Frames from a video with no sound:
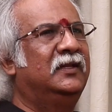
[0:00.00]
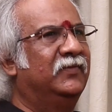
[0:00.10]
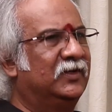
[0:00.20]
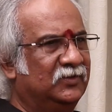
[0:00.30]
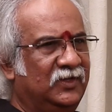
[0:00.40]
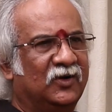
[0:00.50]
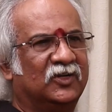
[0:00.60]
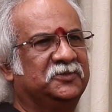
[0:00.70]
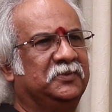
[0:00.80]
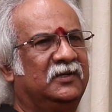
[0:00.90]
నేను ఈవెన్ టు ది
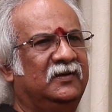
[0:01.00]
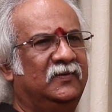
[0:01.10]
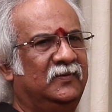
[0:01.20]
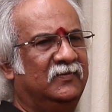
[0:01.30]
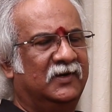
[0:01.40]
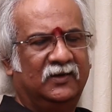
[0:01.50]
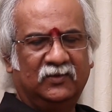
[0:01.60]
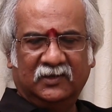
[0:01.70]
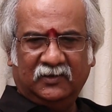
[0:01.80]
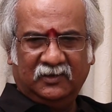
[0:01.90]
హాస్పిటల్ వాళ్ళు
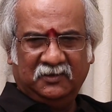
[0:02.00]
కూడా